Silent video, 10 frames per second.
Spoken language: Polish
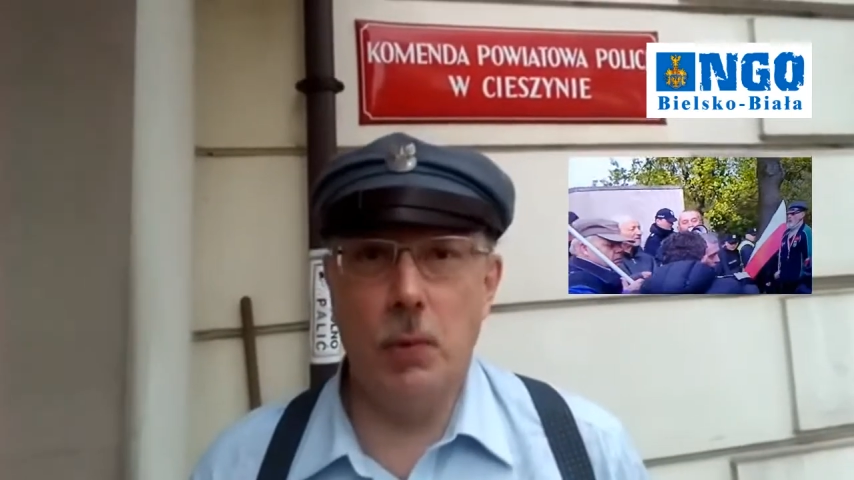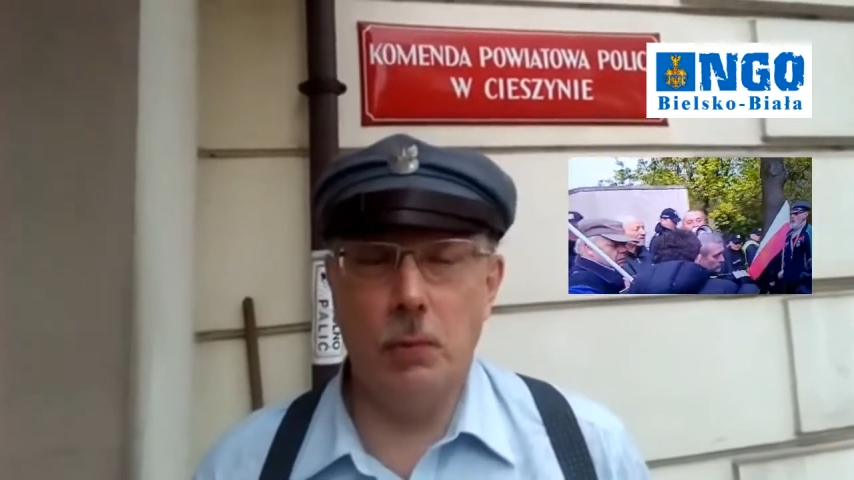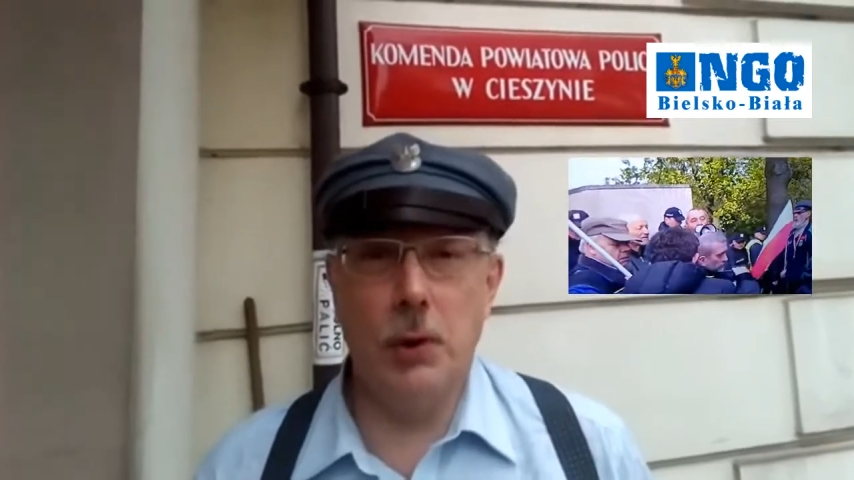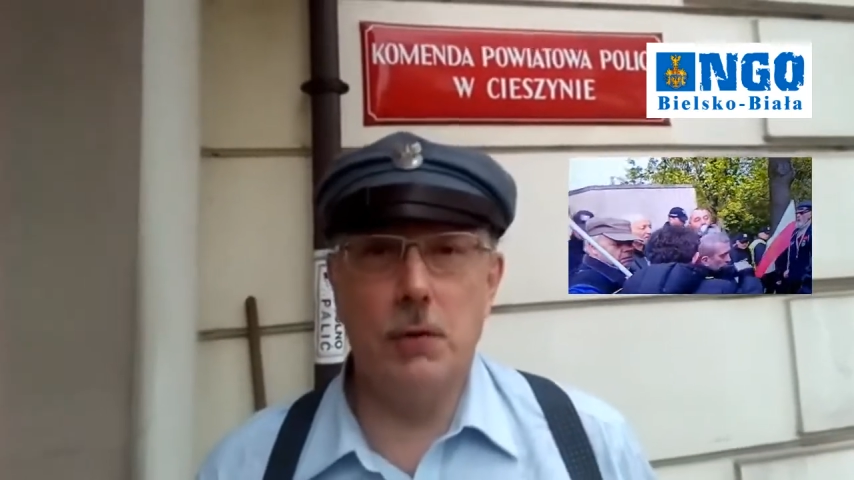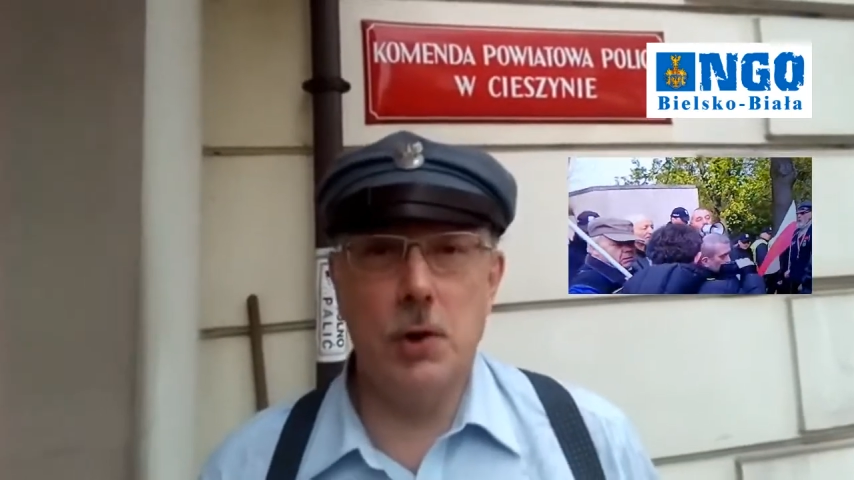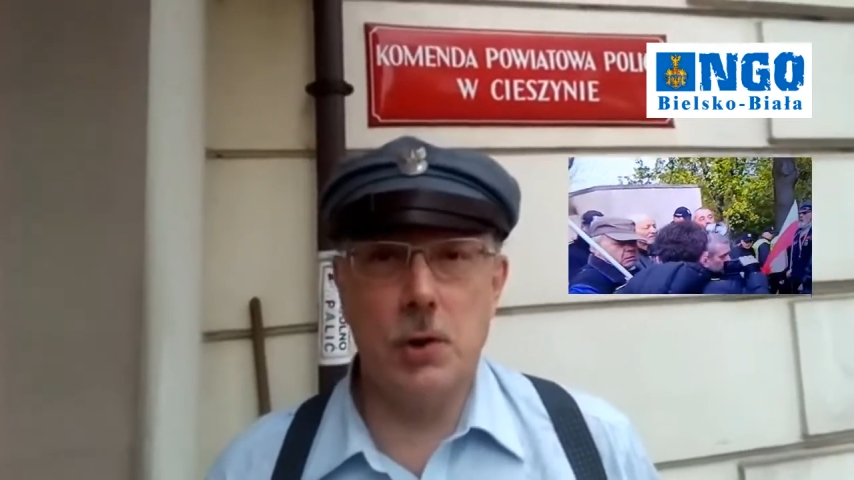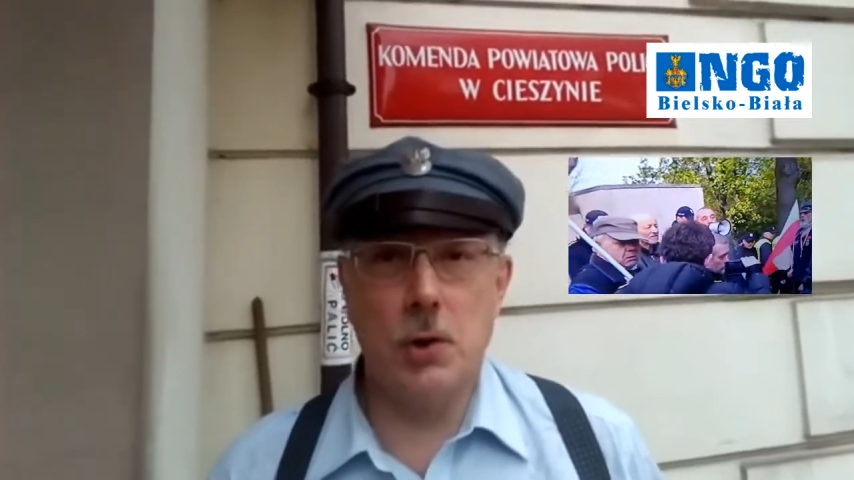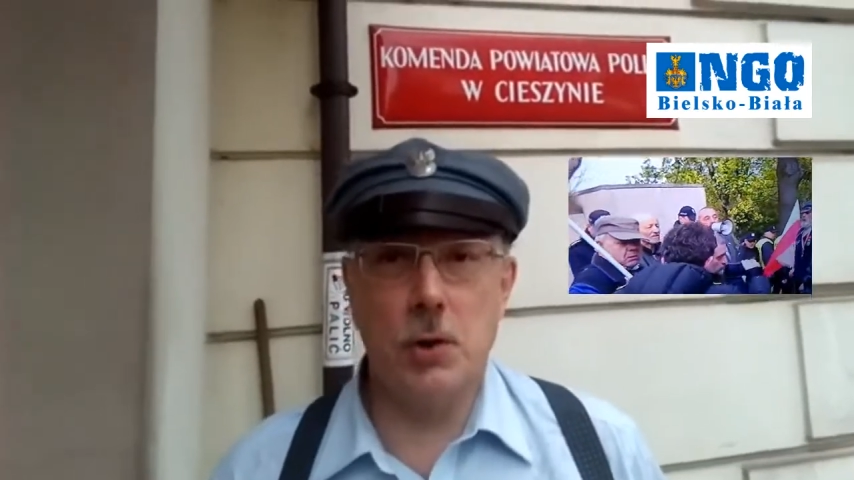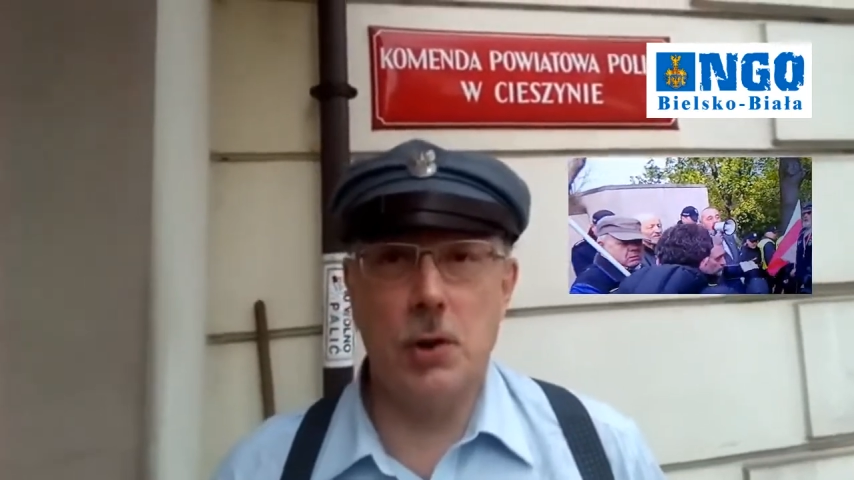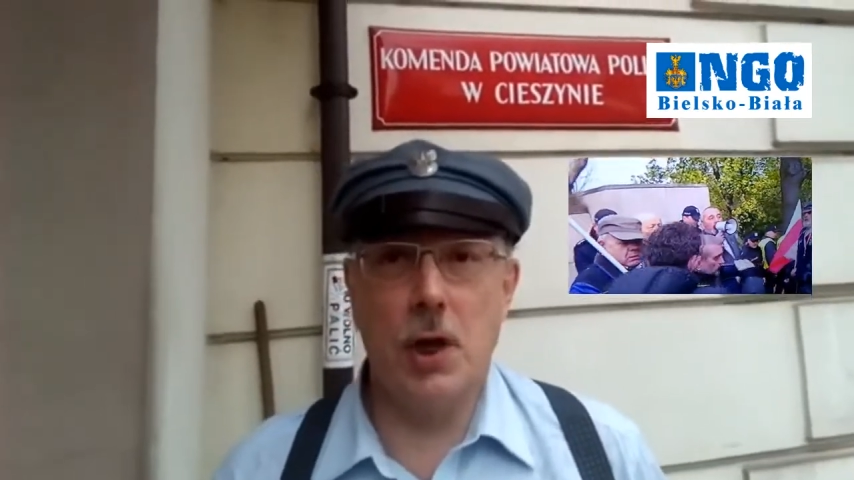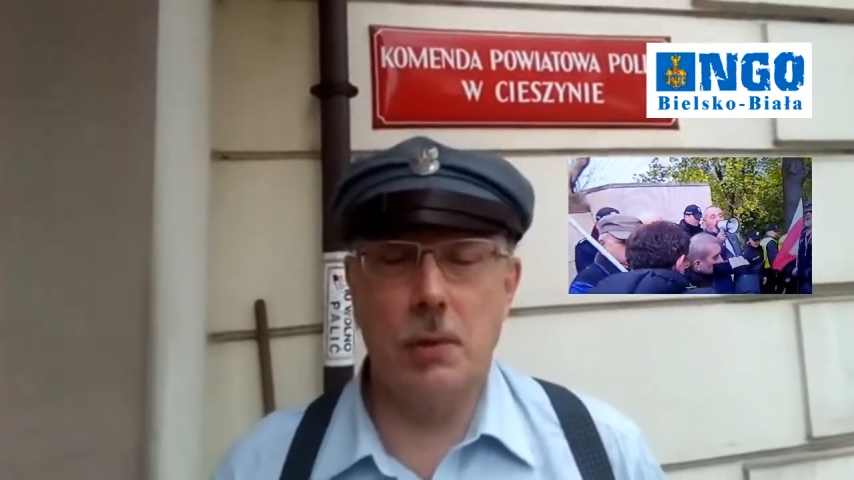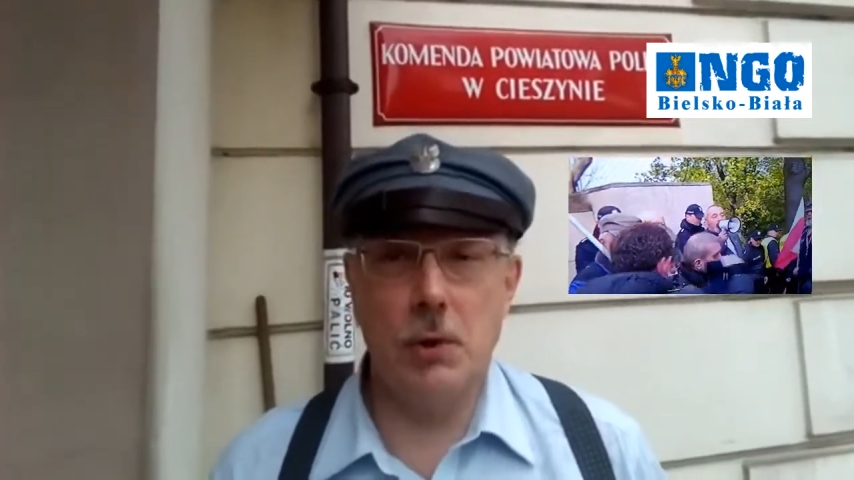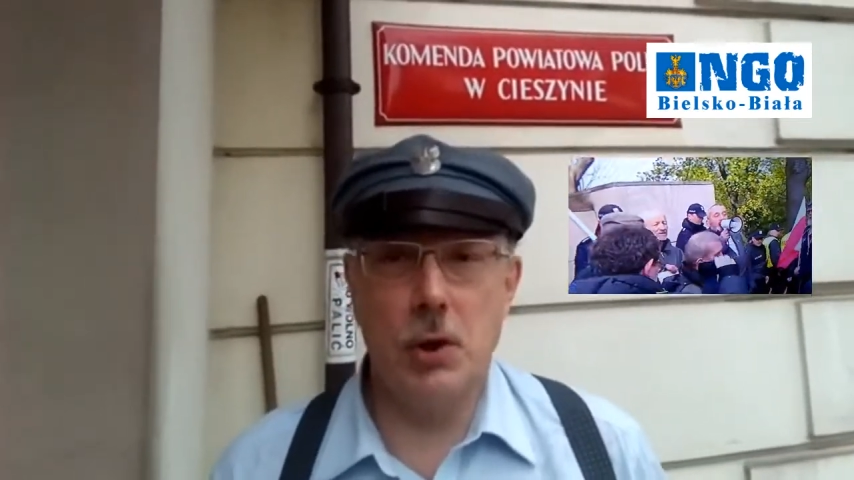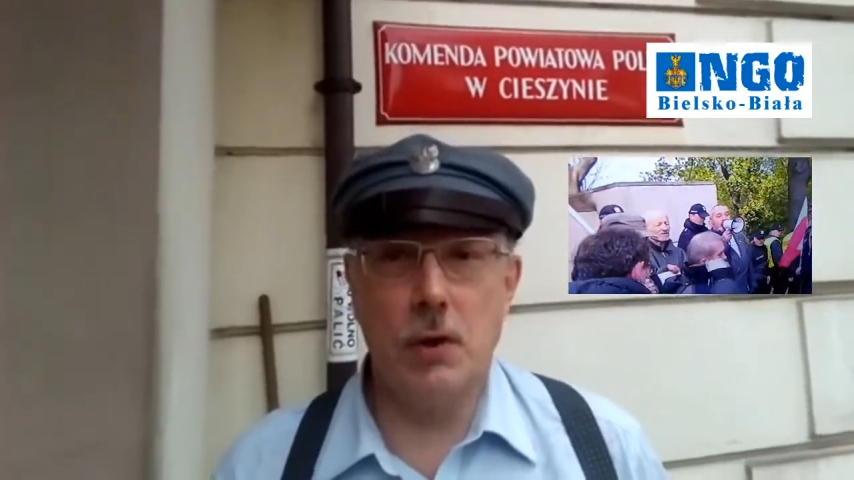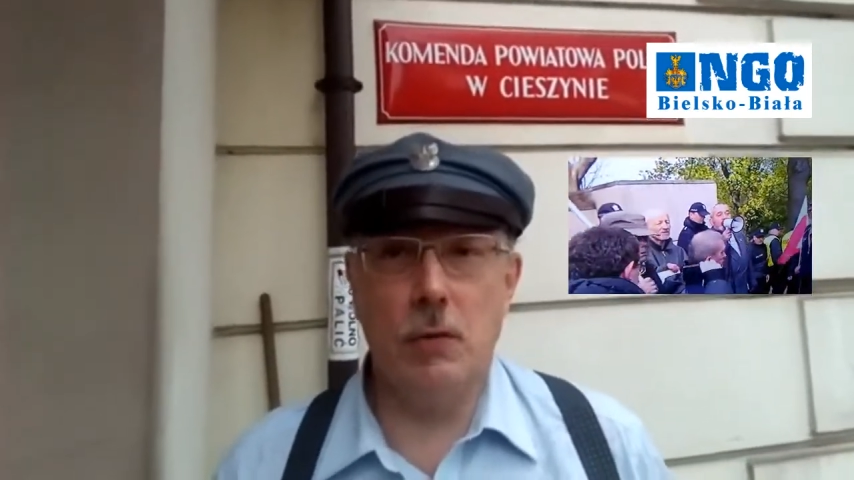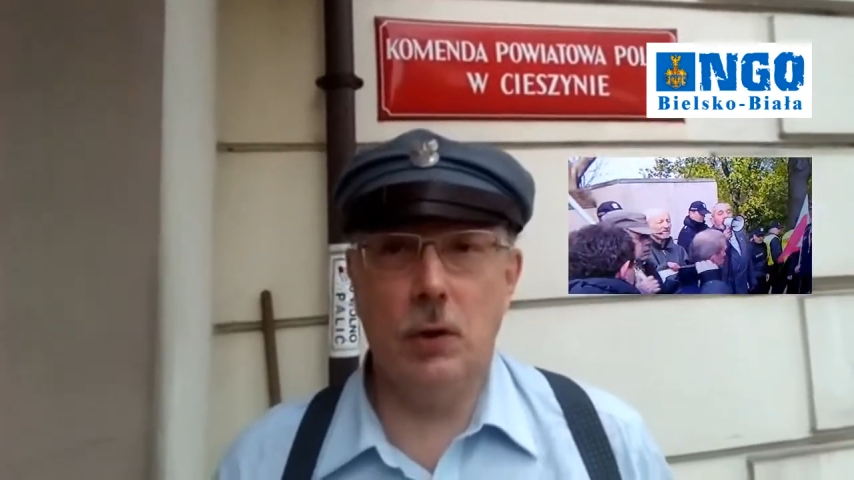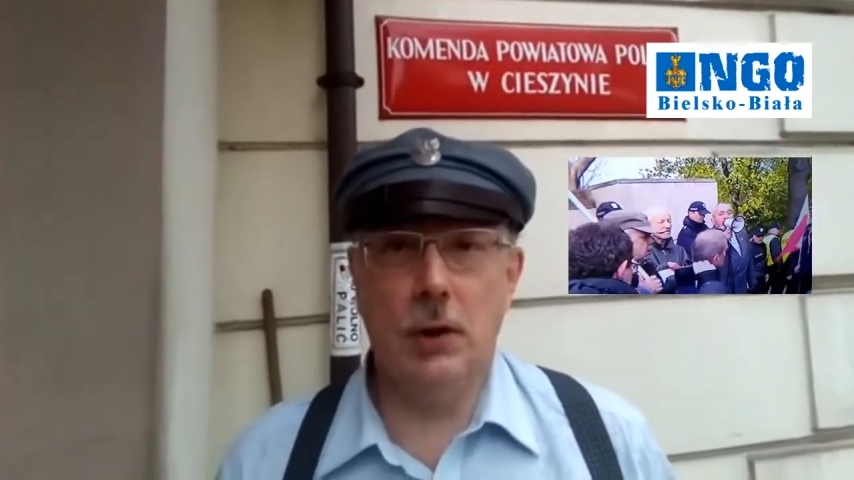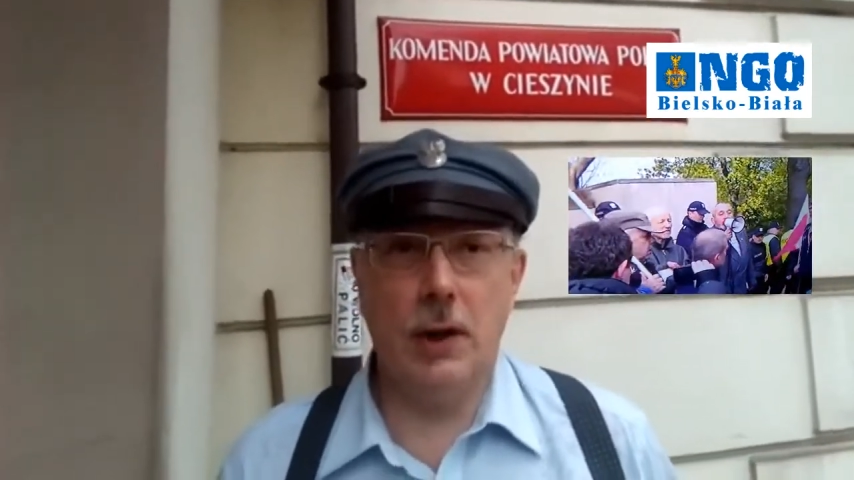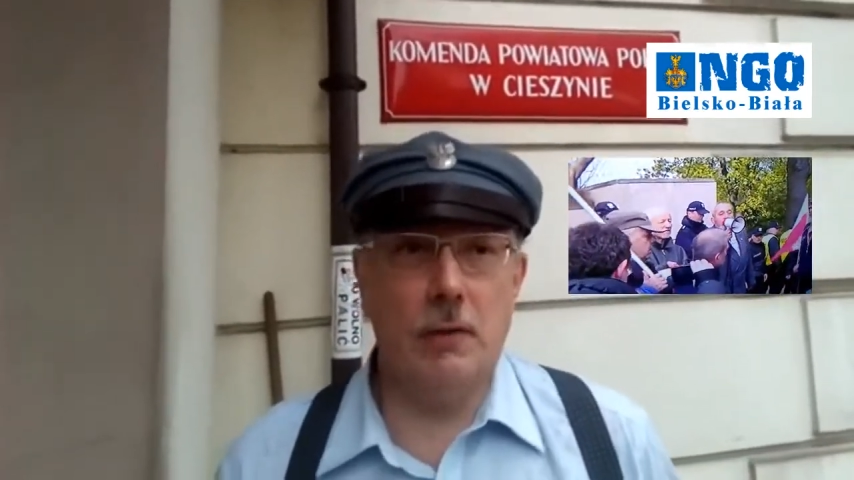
pomnik wdzięczności Armii Czerwonej,